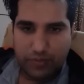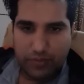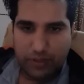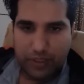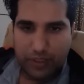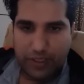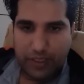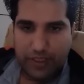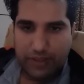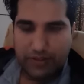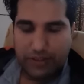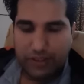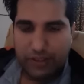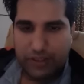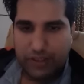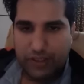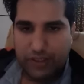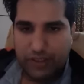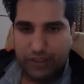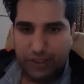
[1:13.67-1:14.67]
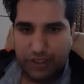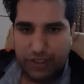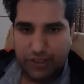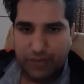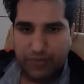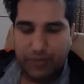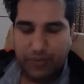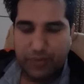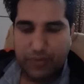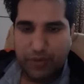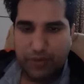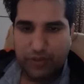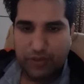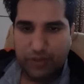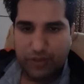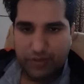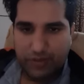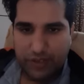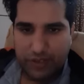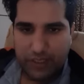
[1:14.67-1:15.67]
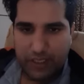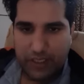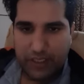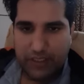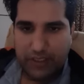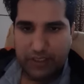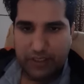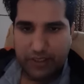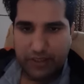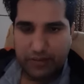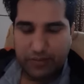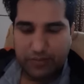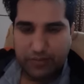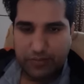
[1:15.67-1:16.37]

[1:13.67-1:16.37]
के राजनीतिक क्षेत्र में बहुत से विचार हैं